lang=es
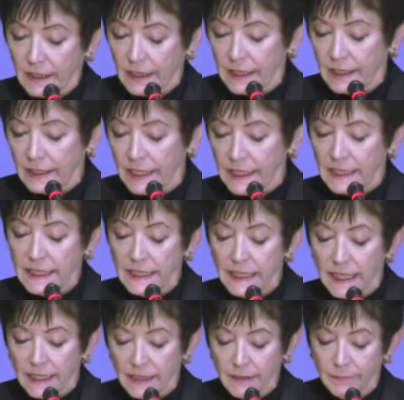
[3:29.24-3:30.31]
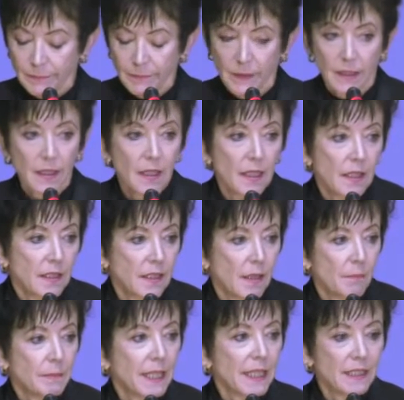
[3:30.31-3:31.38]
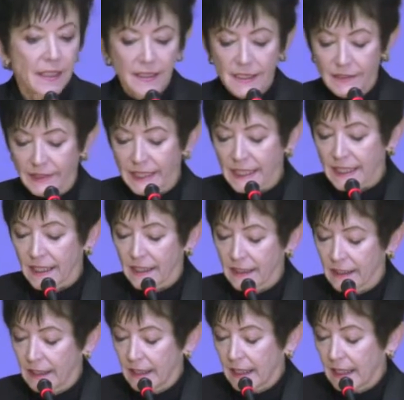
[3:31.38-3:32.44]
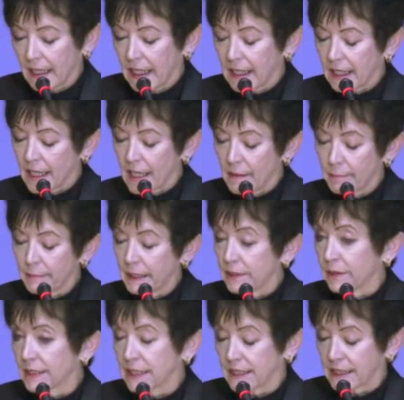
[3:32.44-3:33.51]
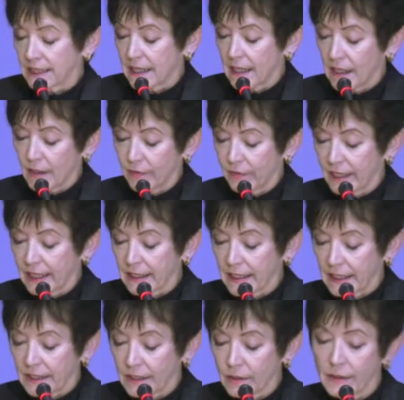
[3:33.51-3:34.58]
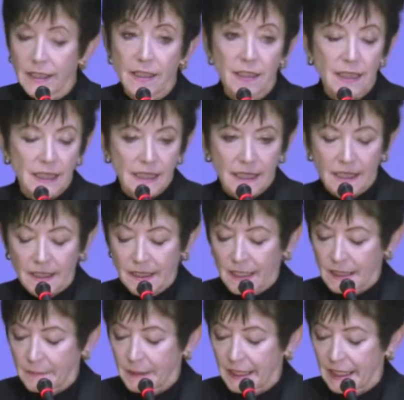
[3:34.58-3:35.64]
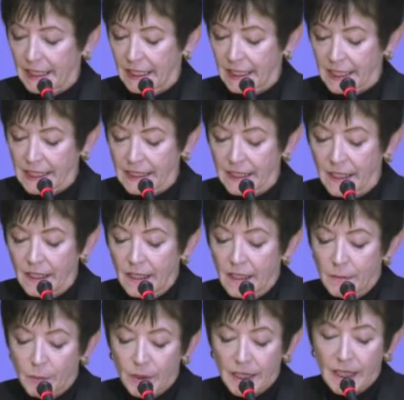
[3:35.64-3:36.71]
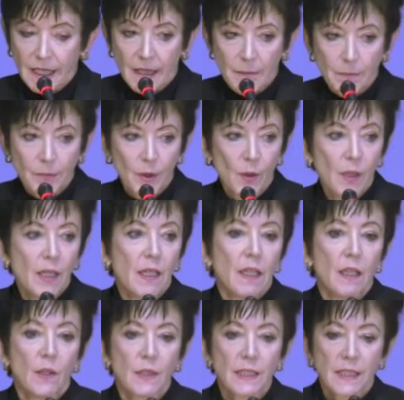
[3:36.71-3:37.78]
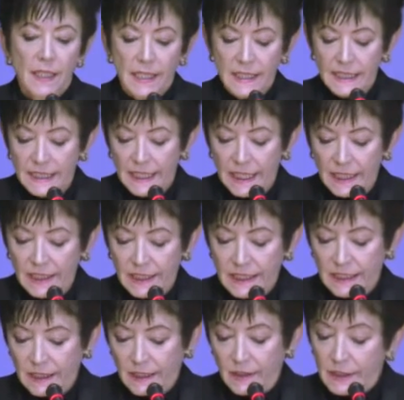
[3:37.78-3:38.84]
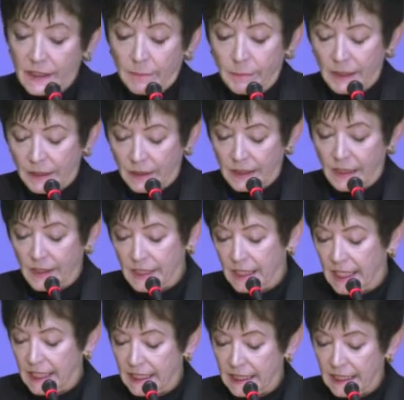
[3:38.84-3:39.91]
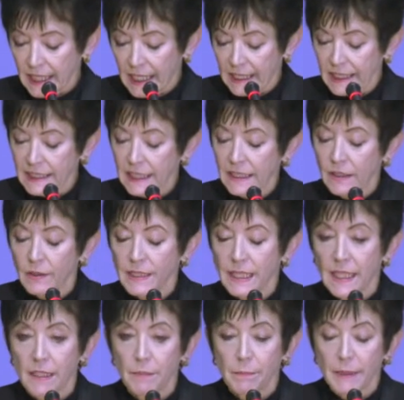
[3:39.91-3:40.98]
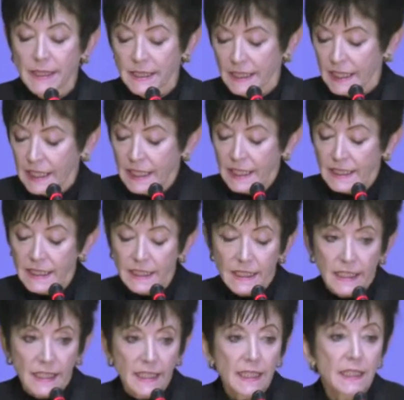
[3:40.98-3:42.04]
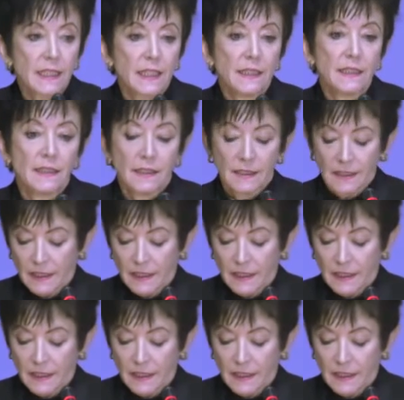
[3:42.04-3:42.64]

intensidad. También en Suiza el cambio nos está afectando en distintas maneras. Por ejemplo, los glaciares, perdón, los glaciares en los Alpes se deriten